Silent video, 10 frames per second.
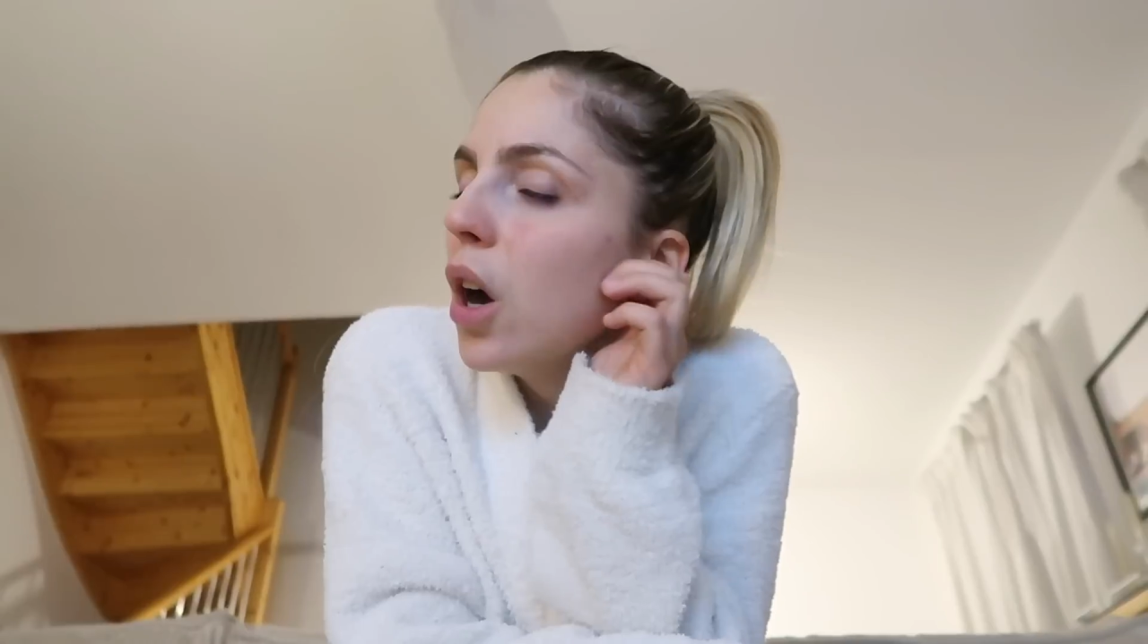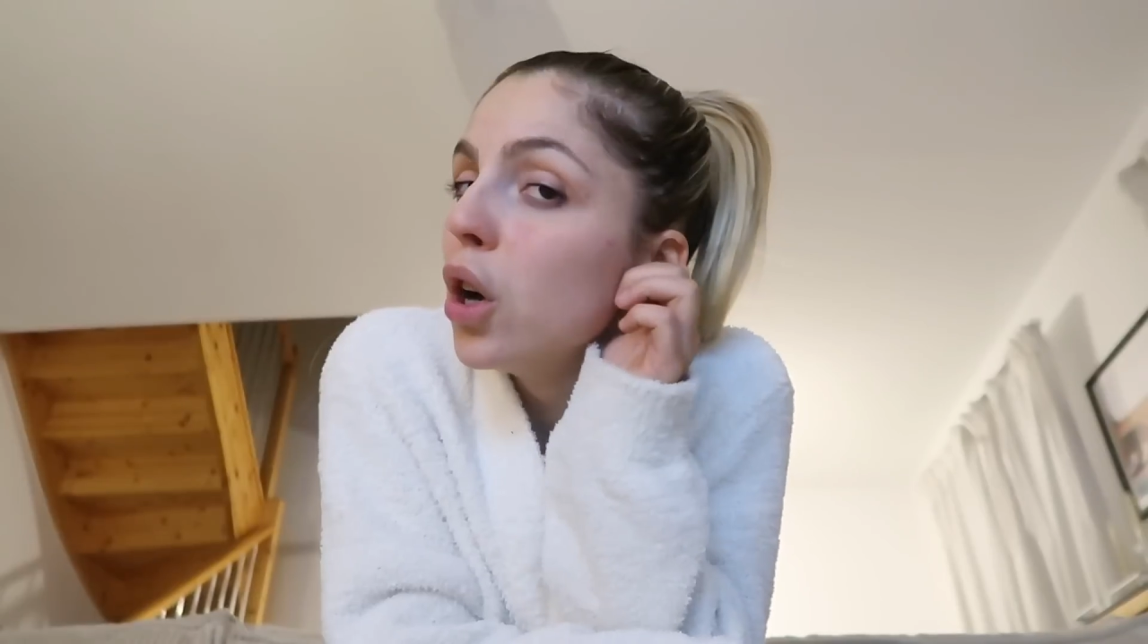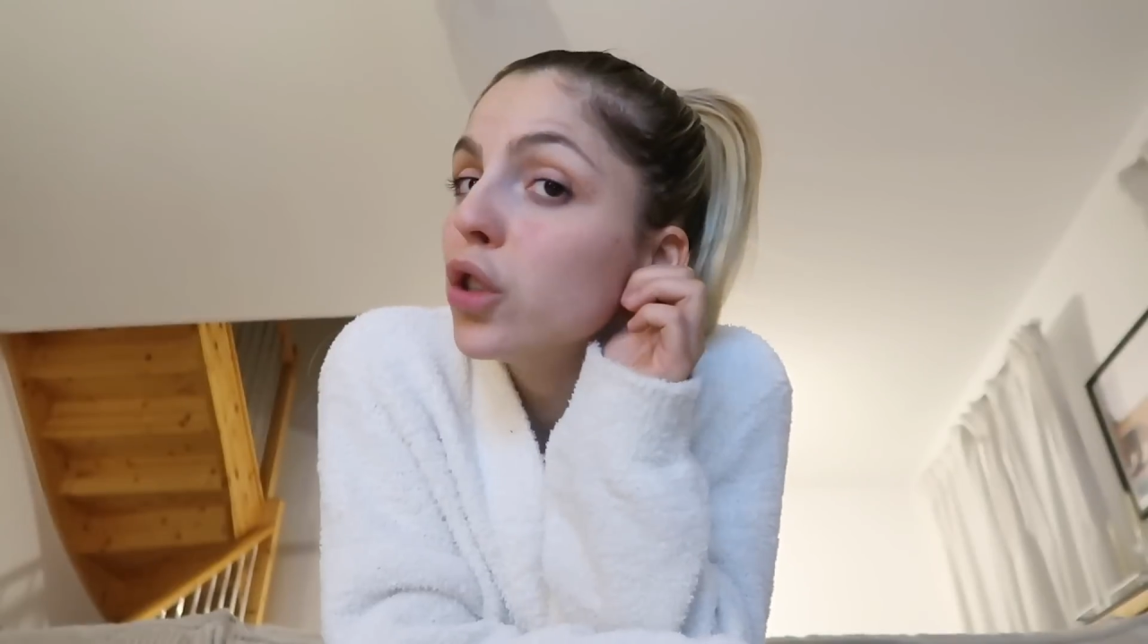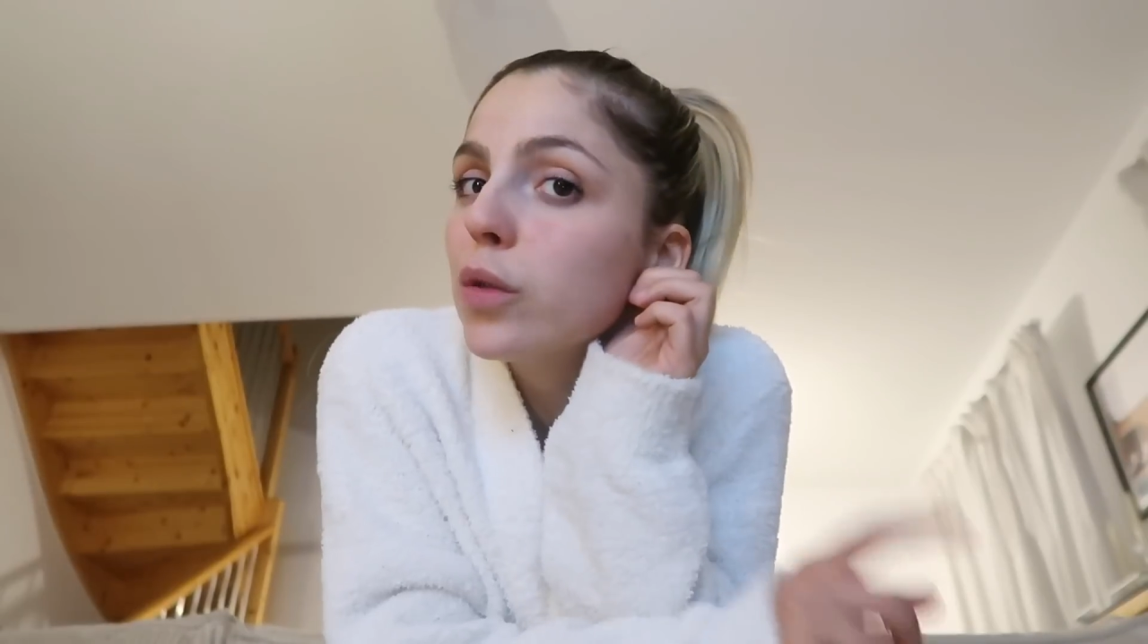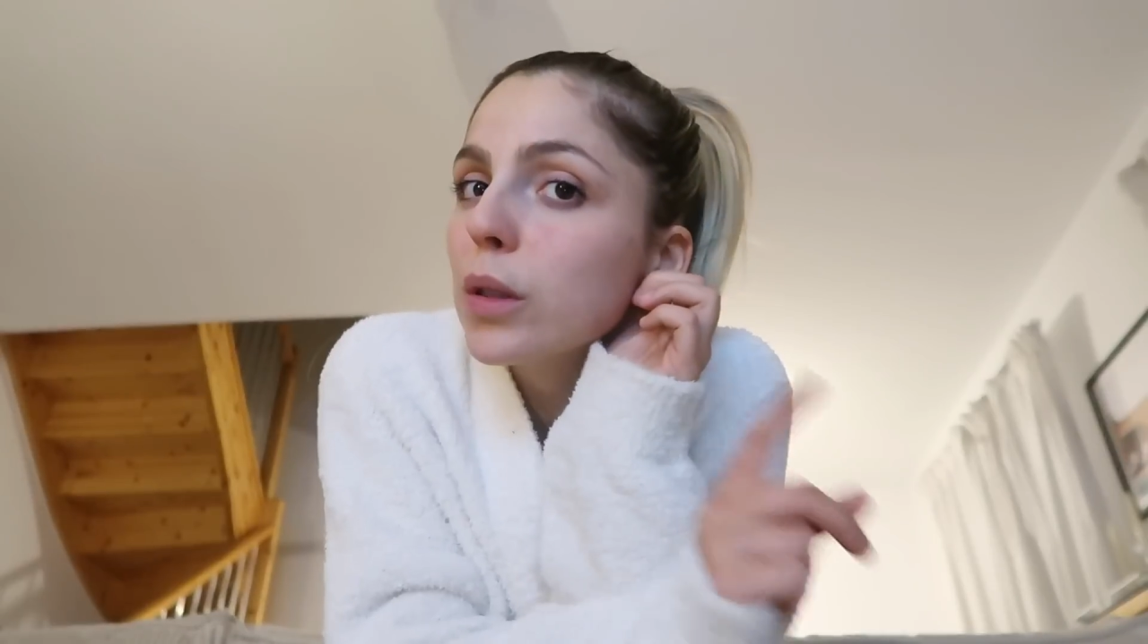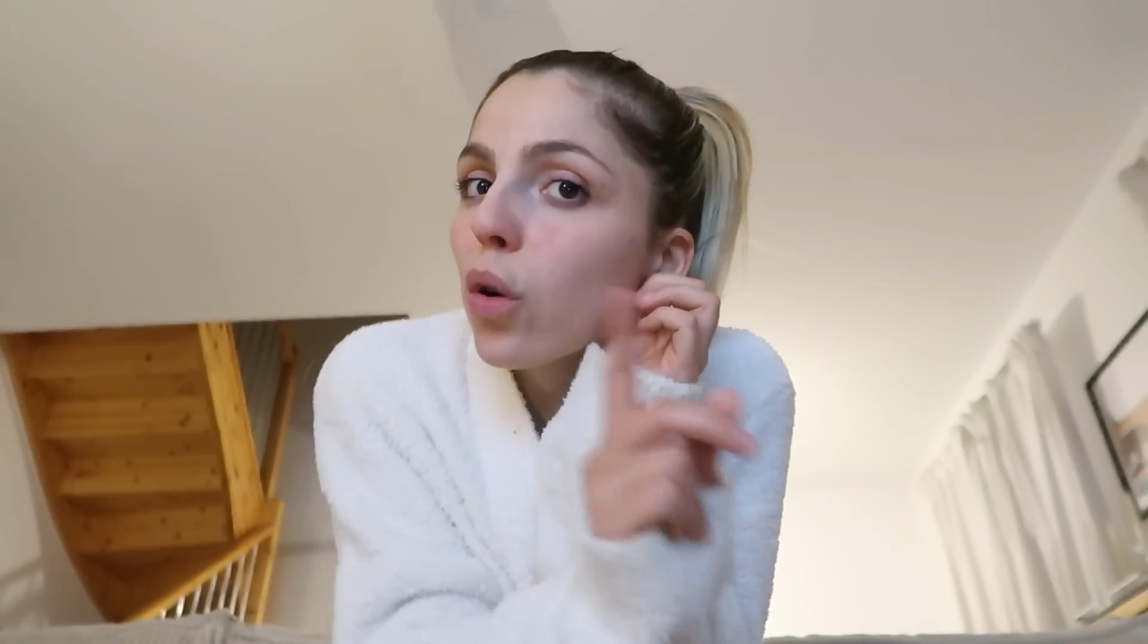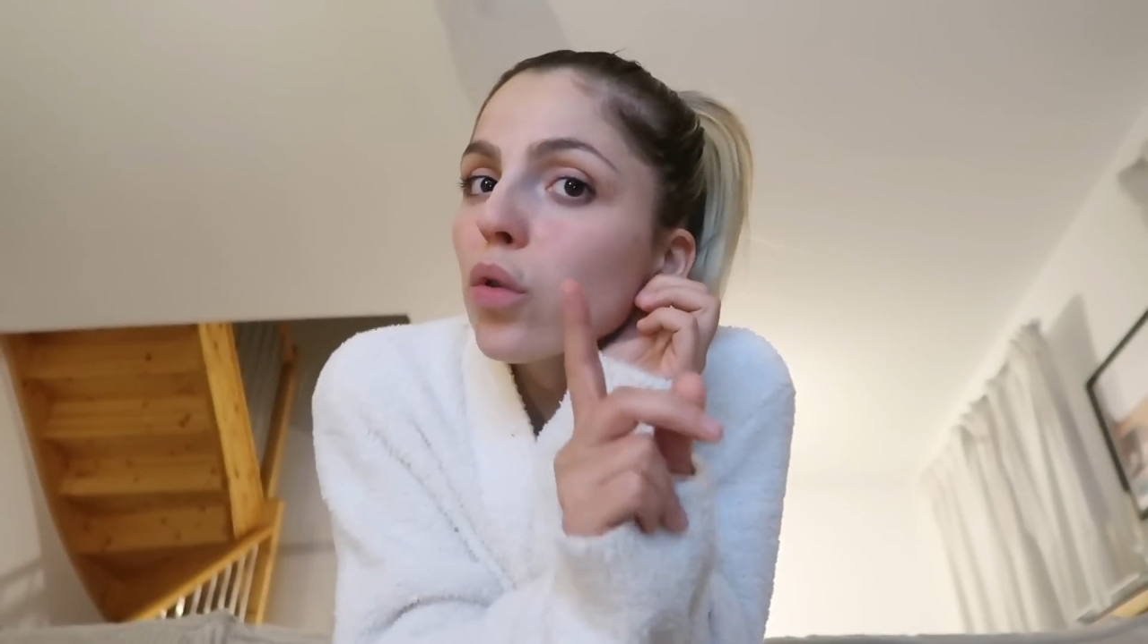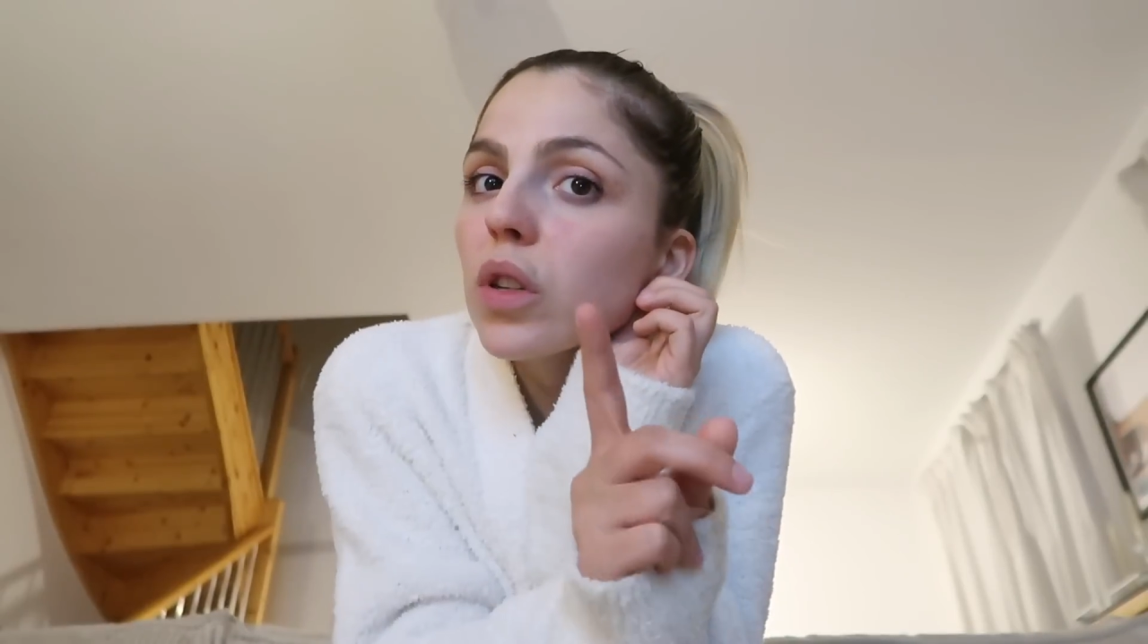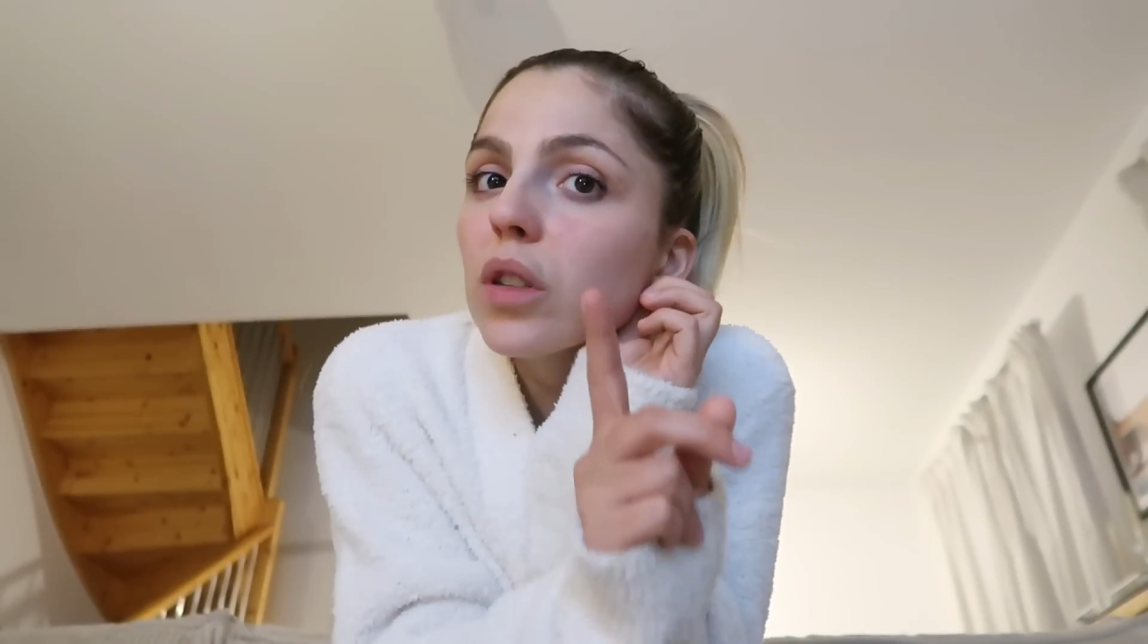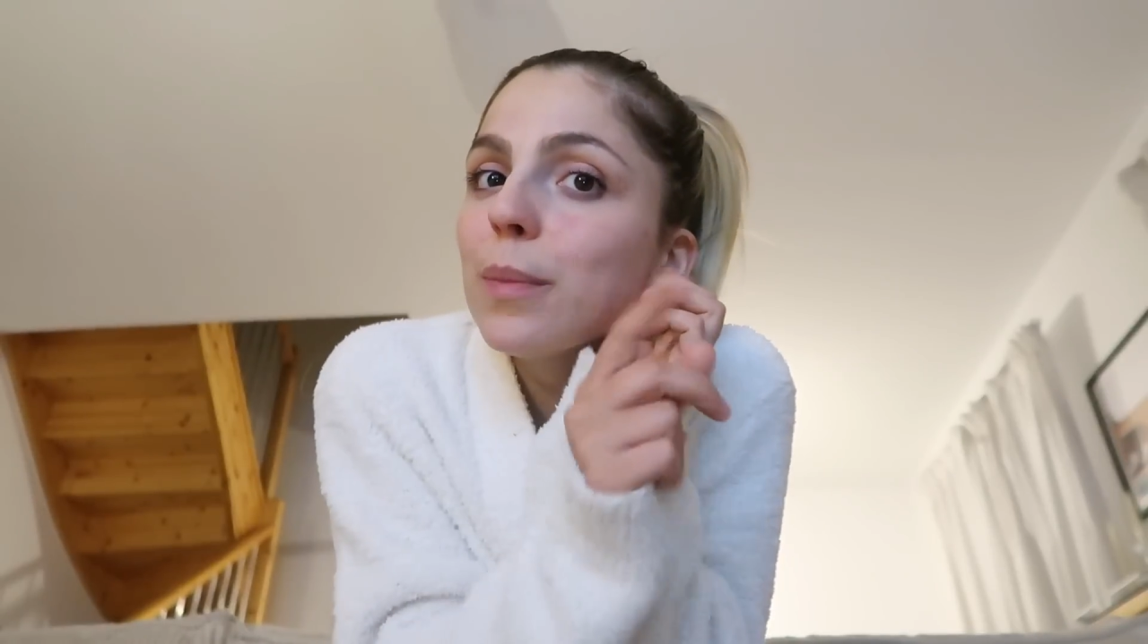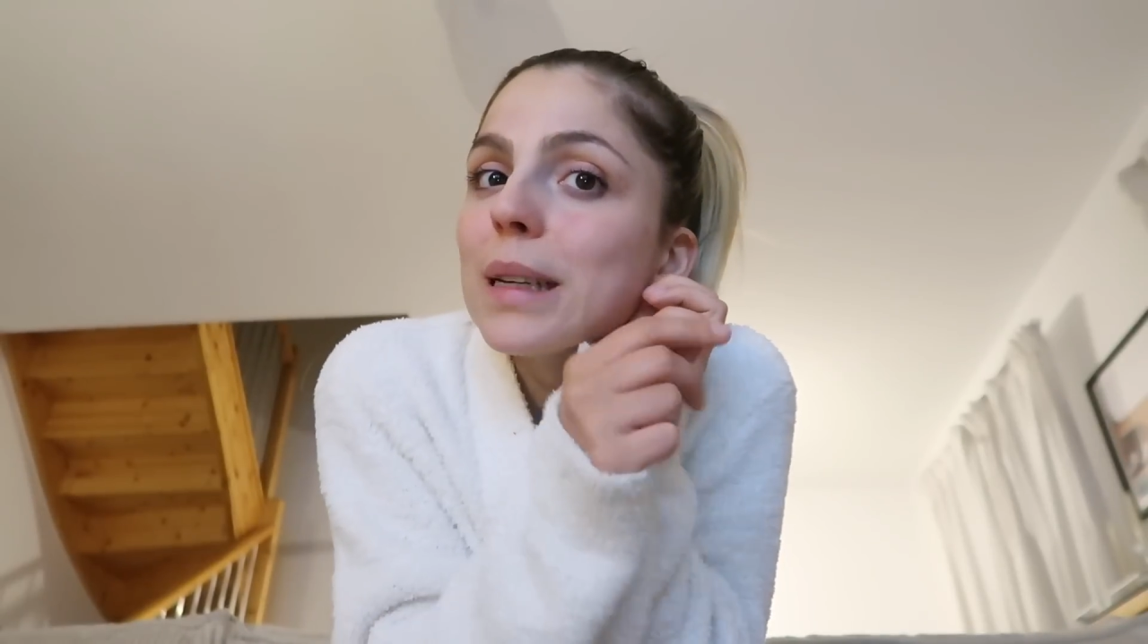Euh, je suis trop contente